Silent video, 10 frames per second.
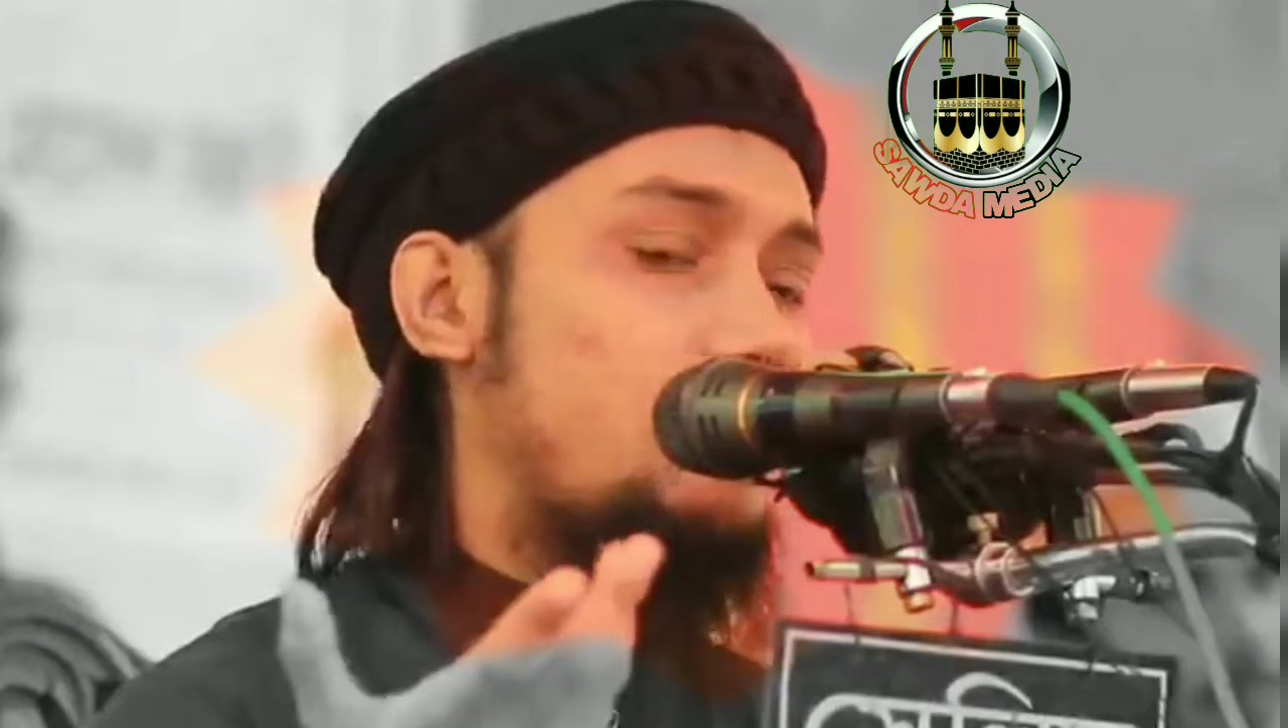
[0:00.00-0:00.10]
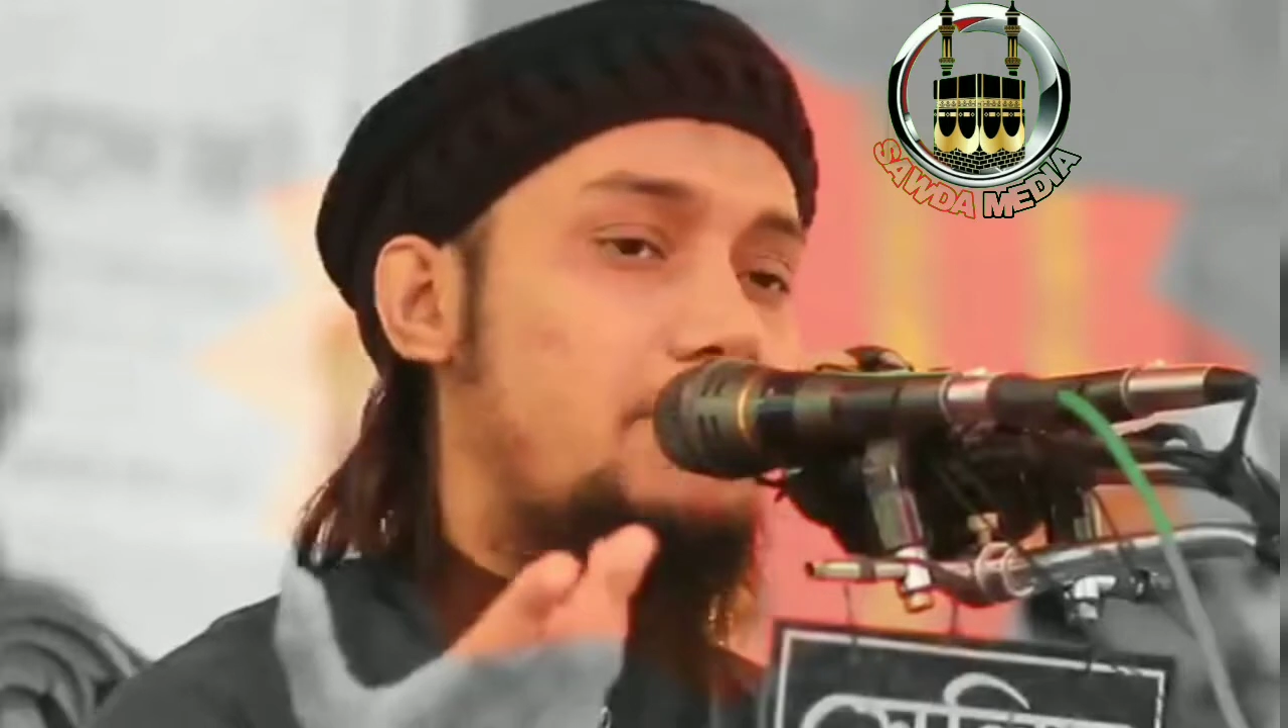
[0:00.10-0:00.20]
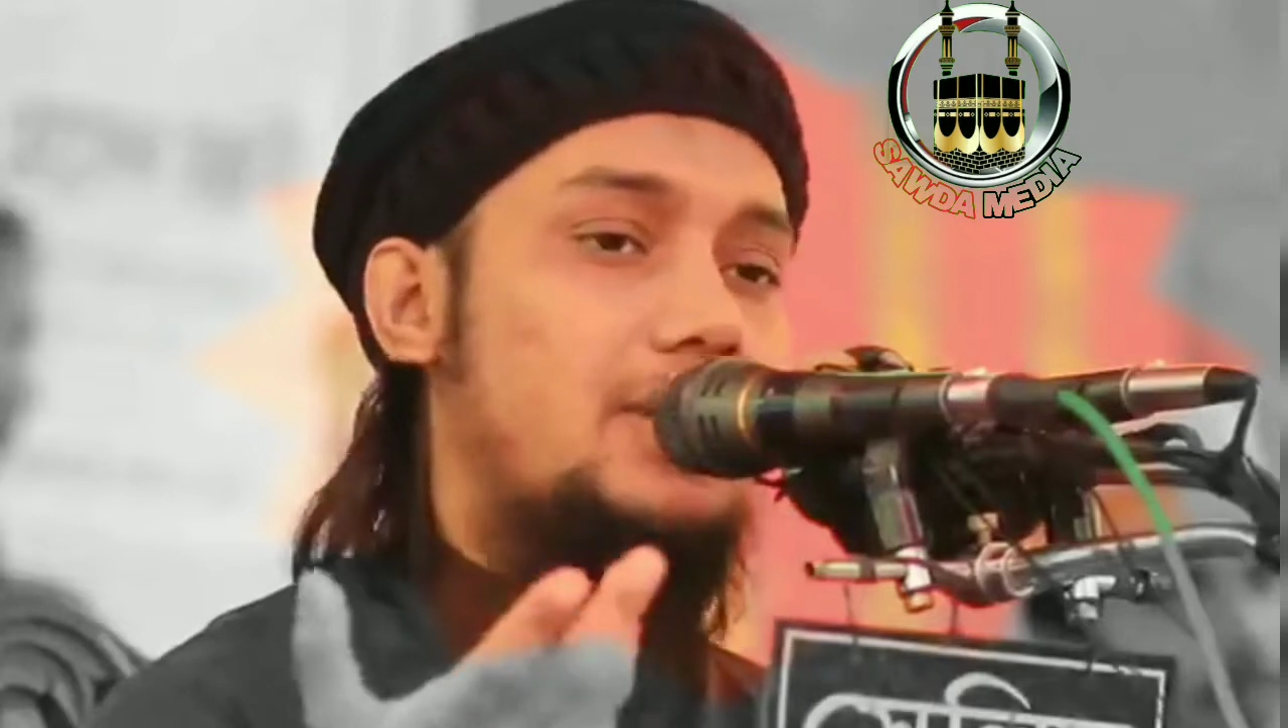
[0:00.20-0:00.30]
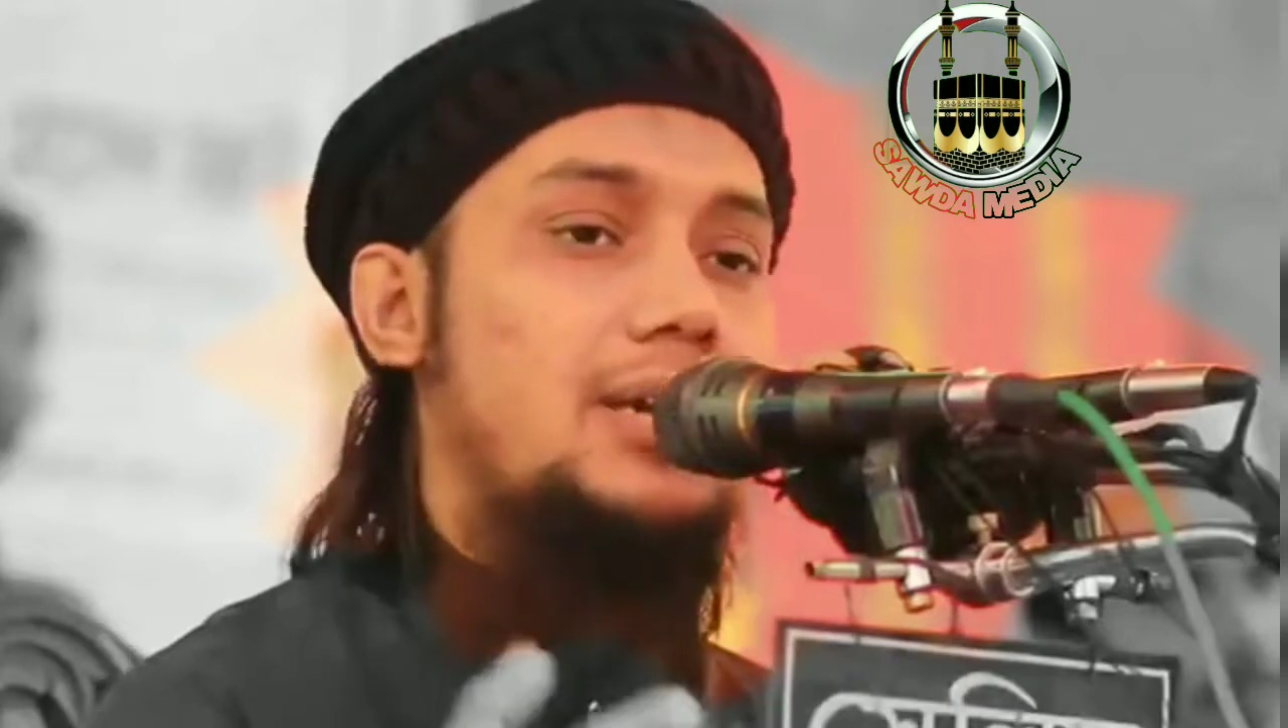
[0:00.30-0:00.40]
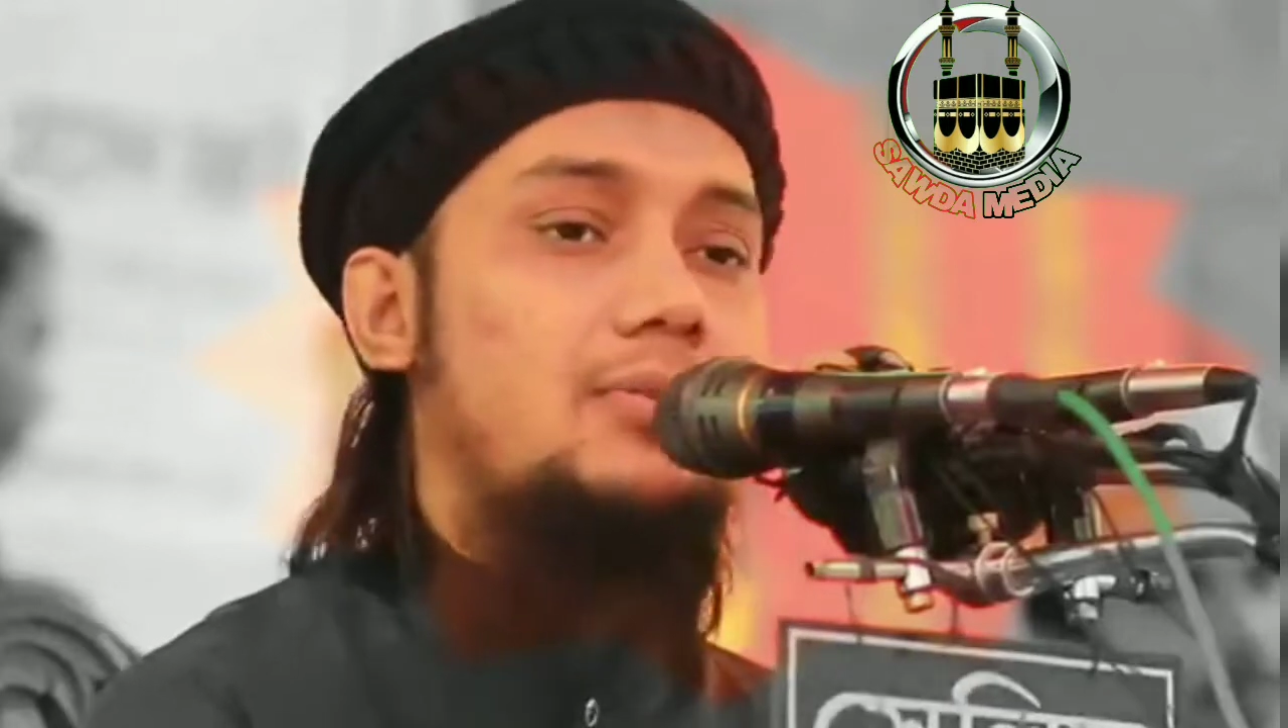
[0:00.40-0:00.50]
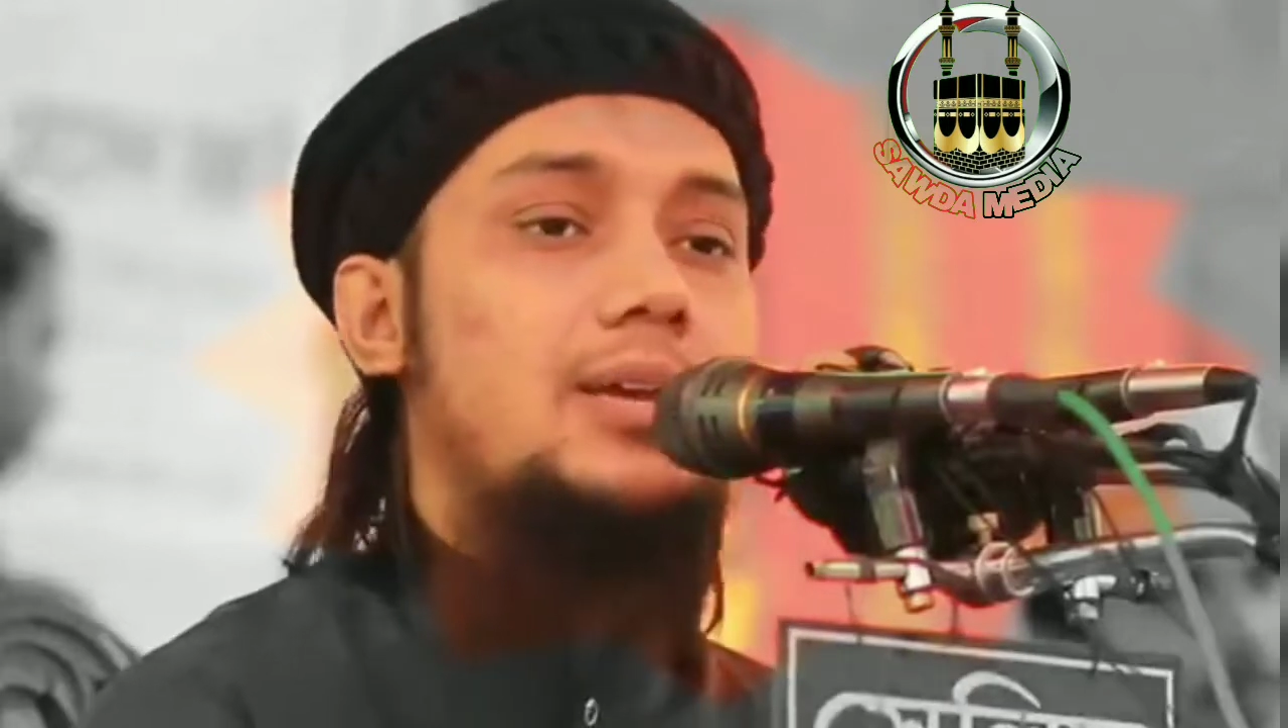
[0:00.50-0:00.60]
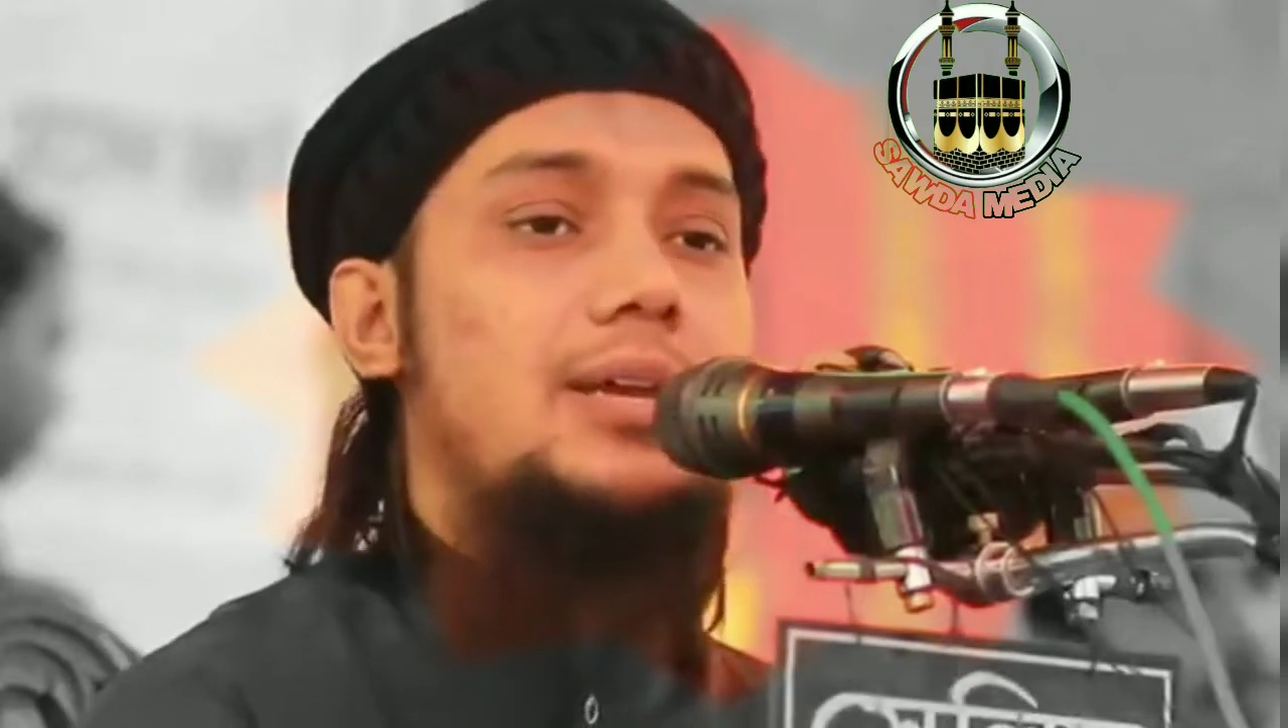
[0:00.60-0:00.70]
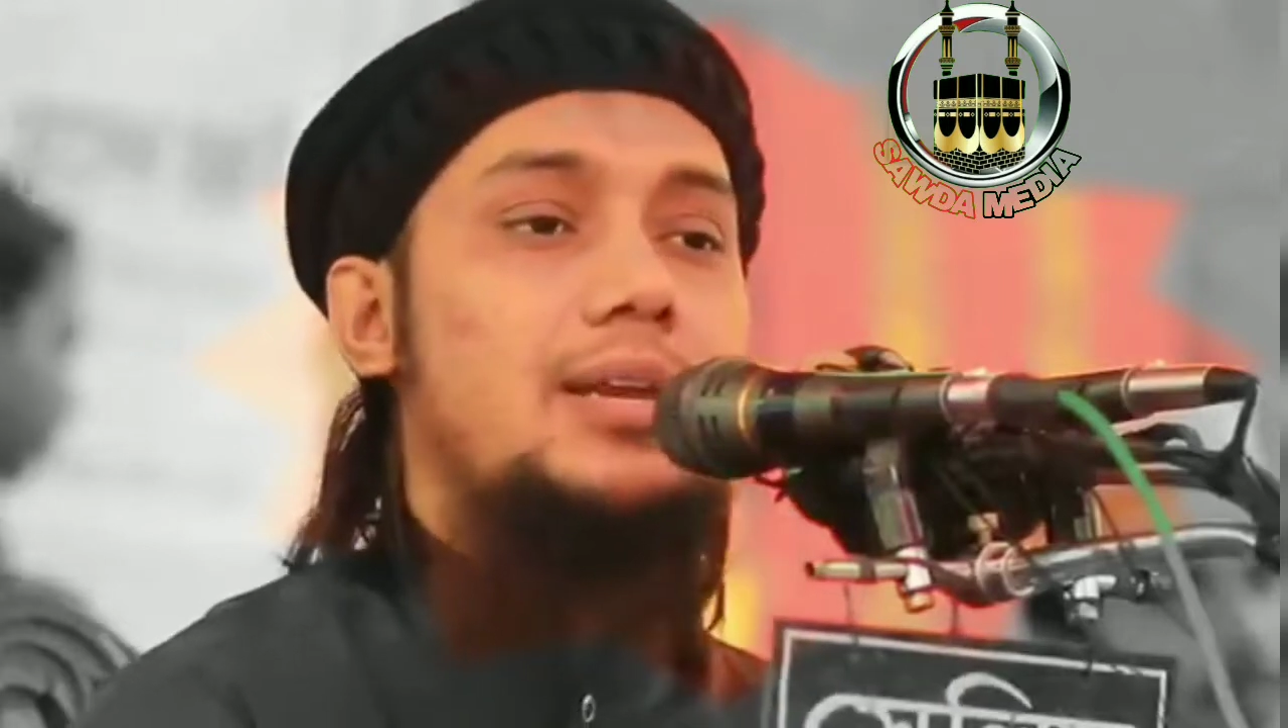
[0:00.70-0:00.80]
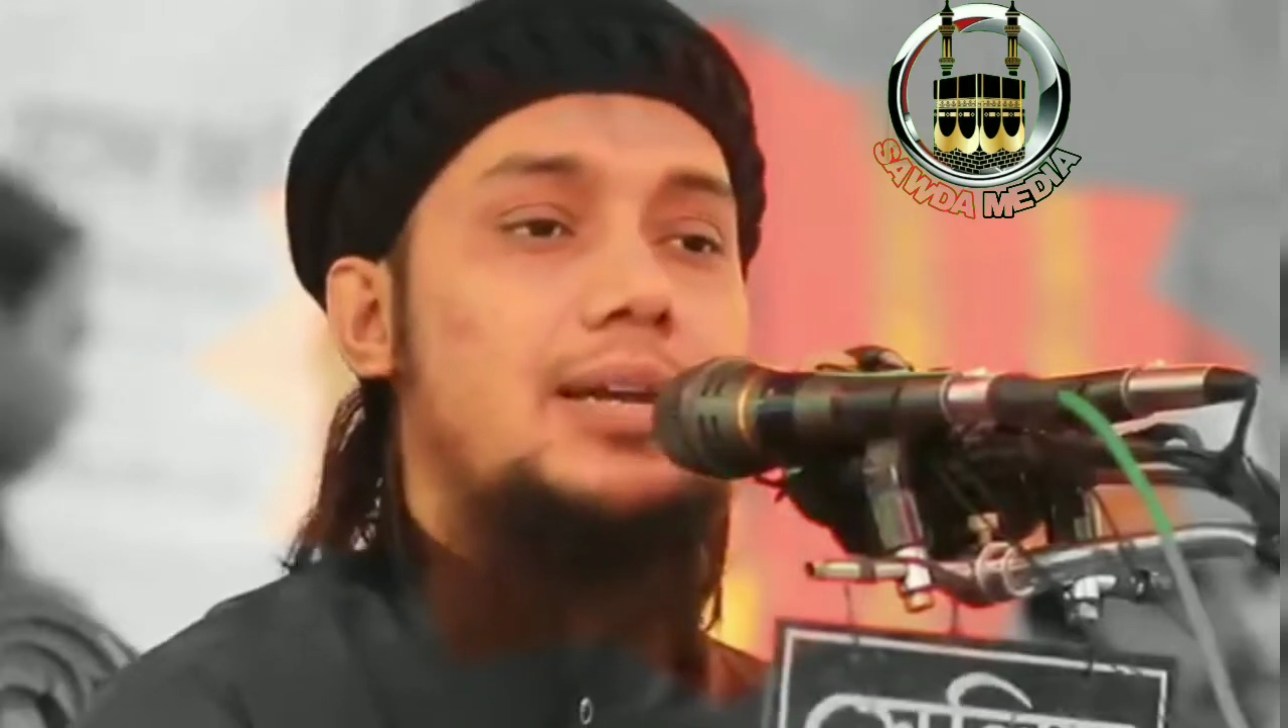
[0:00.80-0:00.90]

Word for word: রব্বানা আওয়ালাক